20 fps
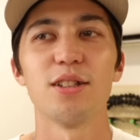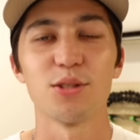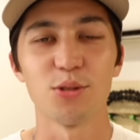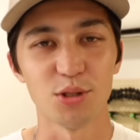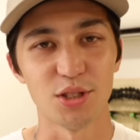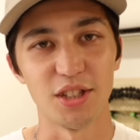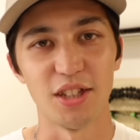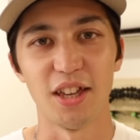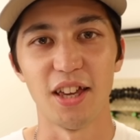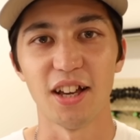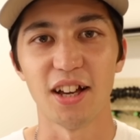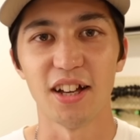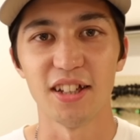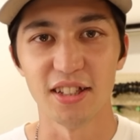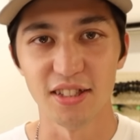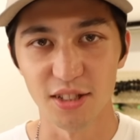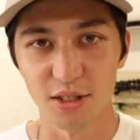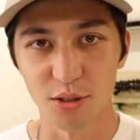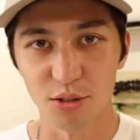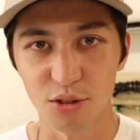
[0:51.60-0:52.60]
少し、え解
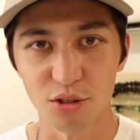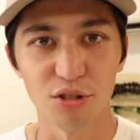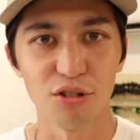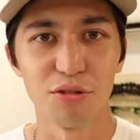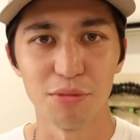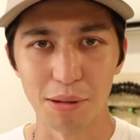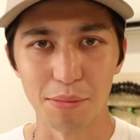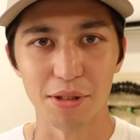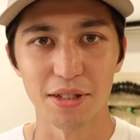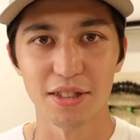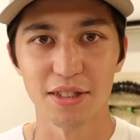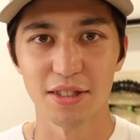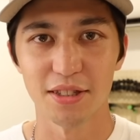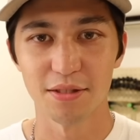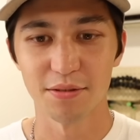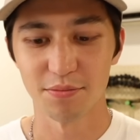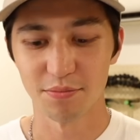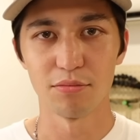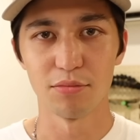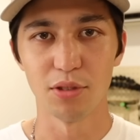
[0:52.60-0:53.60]
説しようと思います
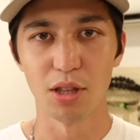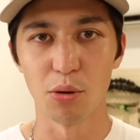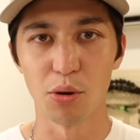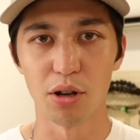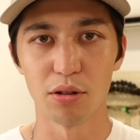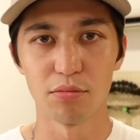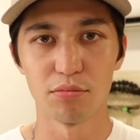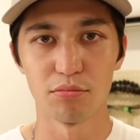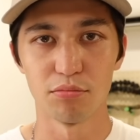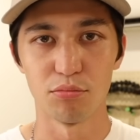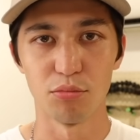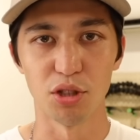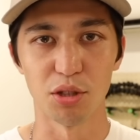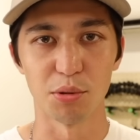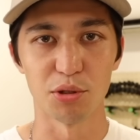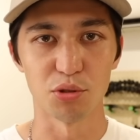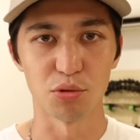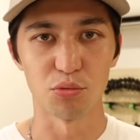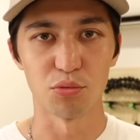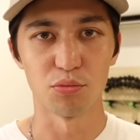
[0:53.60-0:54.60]
では行き
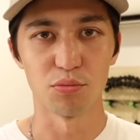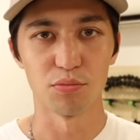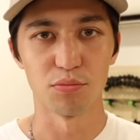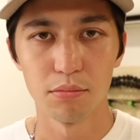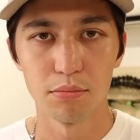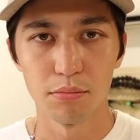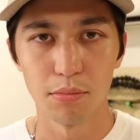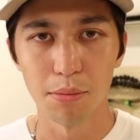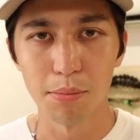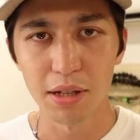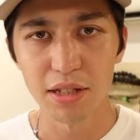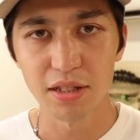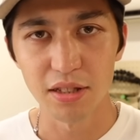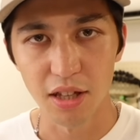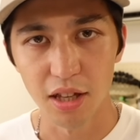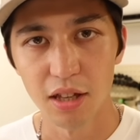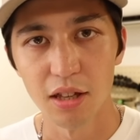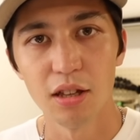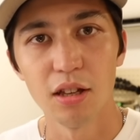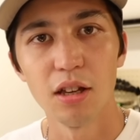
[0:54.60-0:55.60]
ましょう、まあ、まず
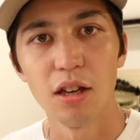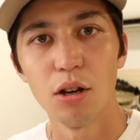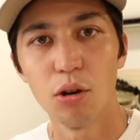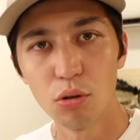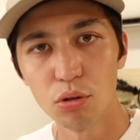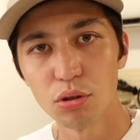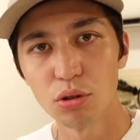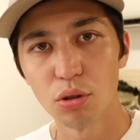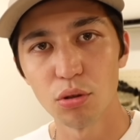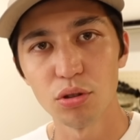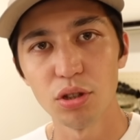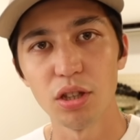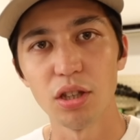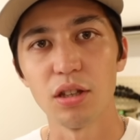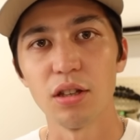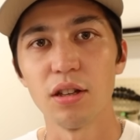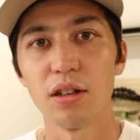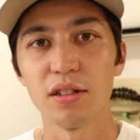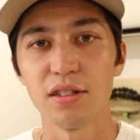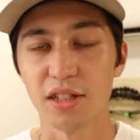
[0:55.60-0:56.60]
ね本当
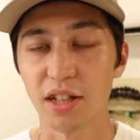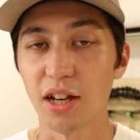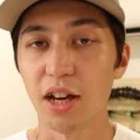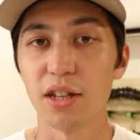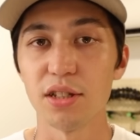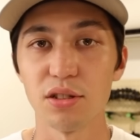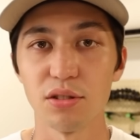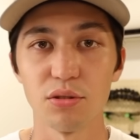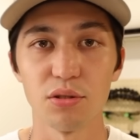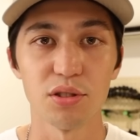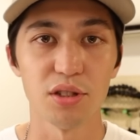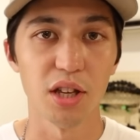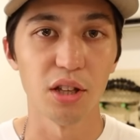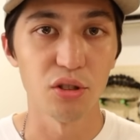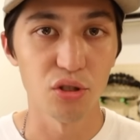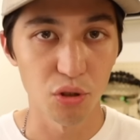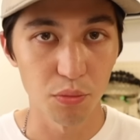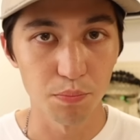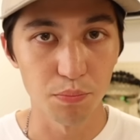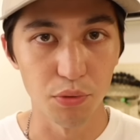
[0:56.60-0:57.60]
に世界中の
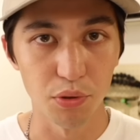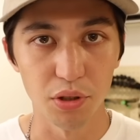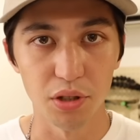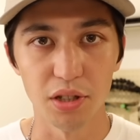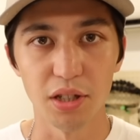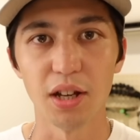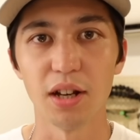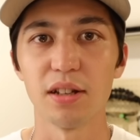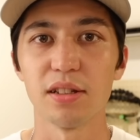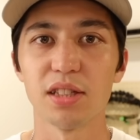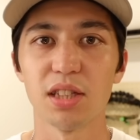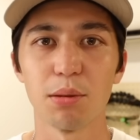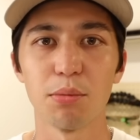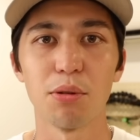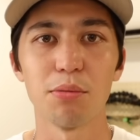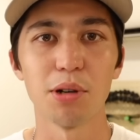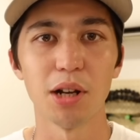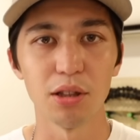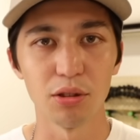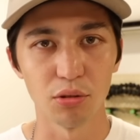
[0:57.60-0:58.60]
スケートショップや
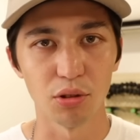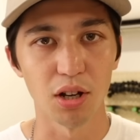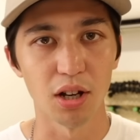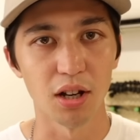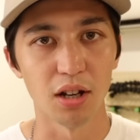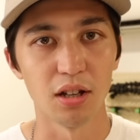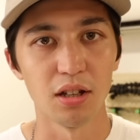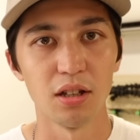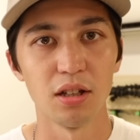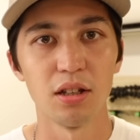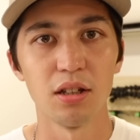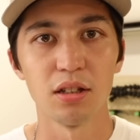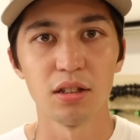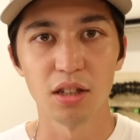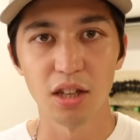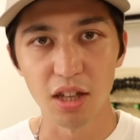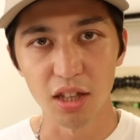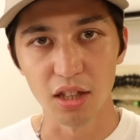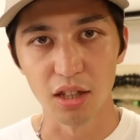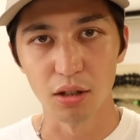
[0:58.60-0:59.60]
スケボーブランドが
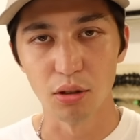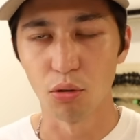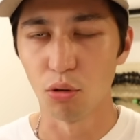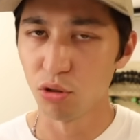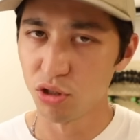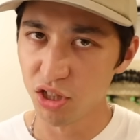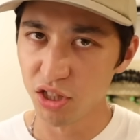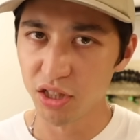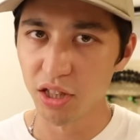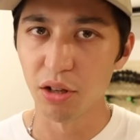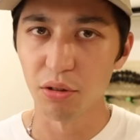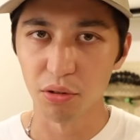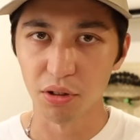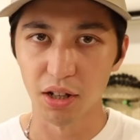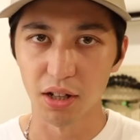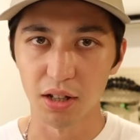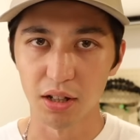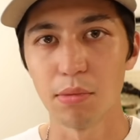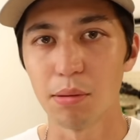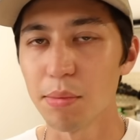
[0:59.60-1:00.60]
危機に陥っているの
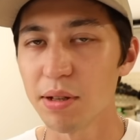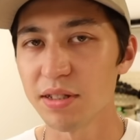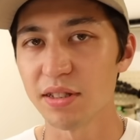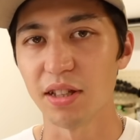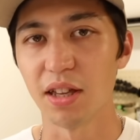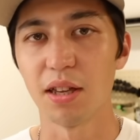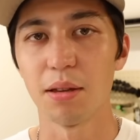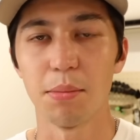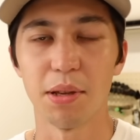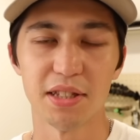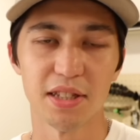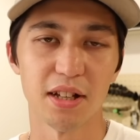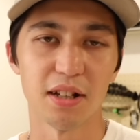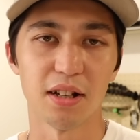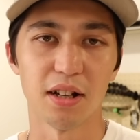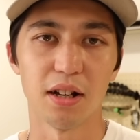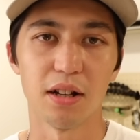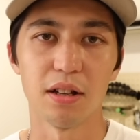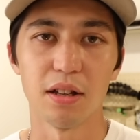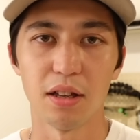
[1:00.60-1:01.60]
か、まあ、まずね皆さん
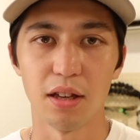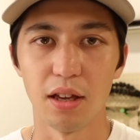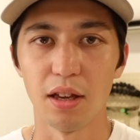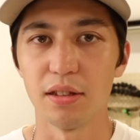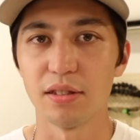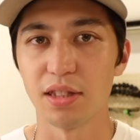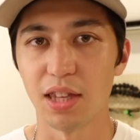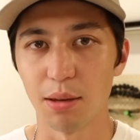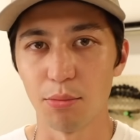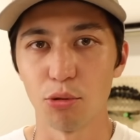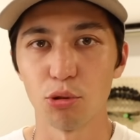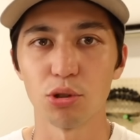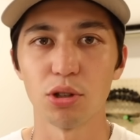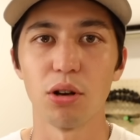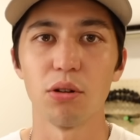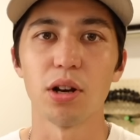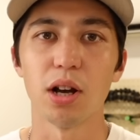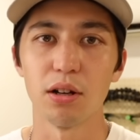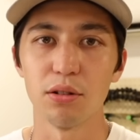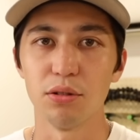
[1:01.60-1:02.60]
が、えスケボーと
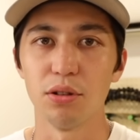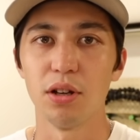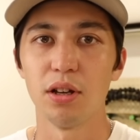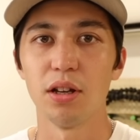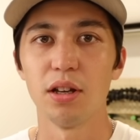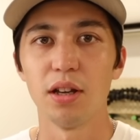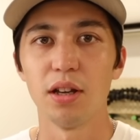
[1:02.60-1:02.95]
かを買う